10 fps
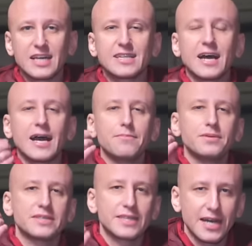надо
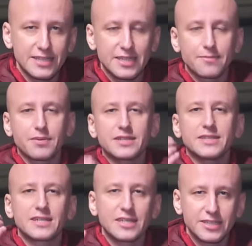обязательно
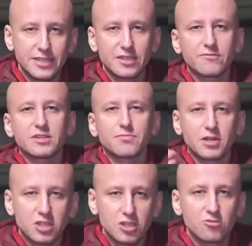продиагностировать
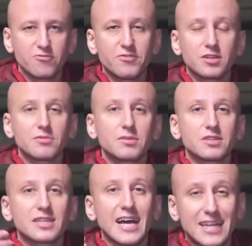машину фирменным
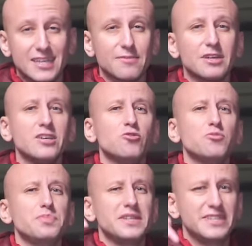сканером и
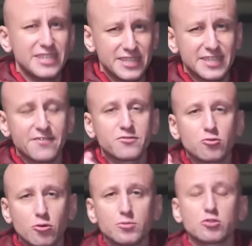убедиться в
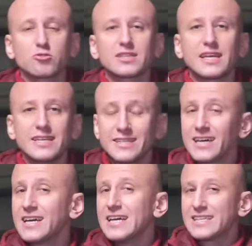том, что
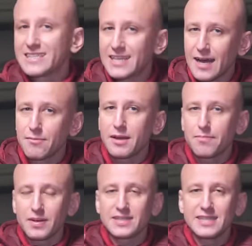залито самая
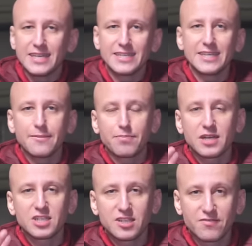последняя
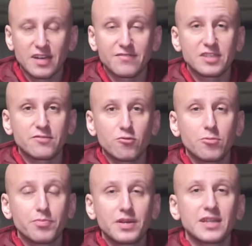прошивка.
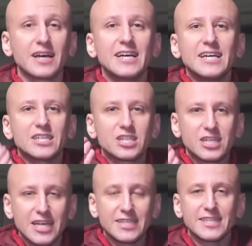Всего было
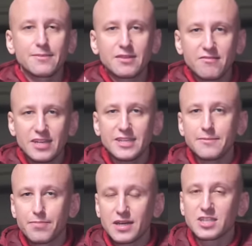6
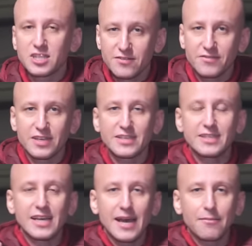обновлений прошивки
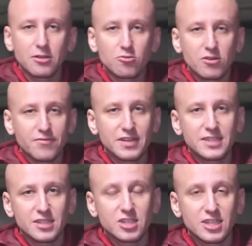для моторов
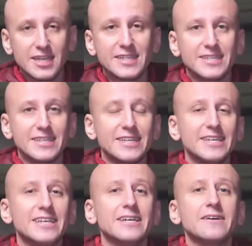1.6
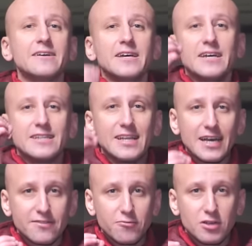и
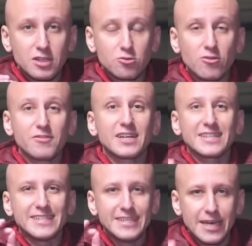для двухлитровых
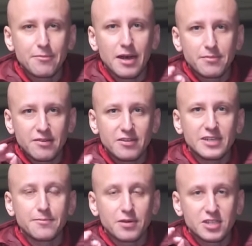7
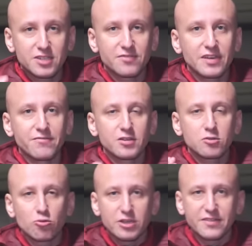обновлений прошивки. В
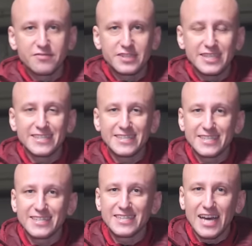итоге в
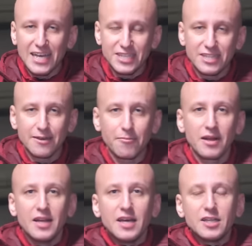десятизначном
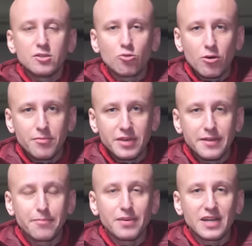
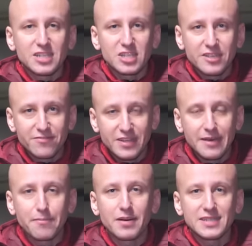номере
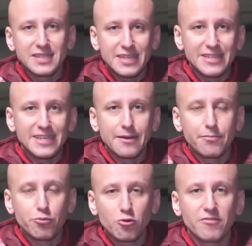прошивки последняя
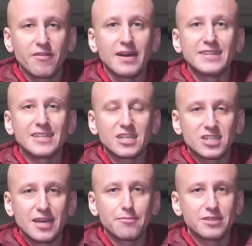буква
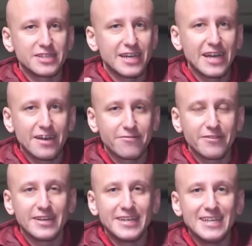должна быть F
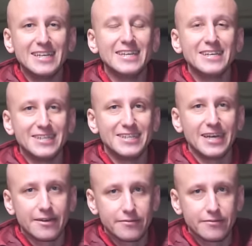или E.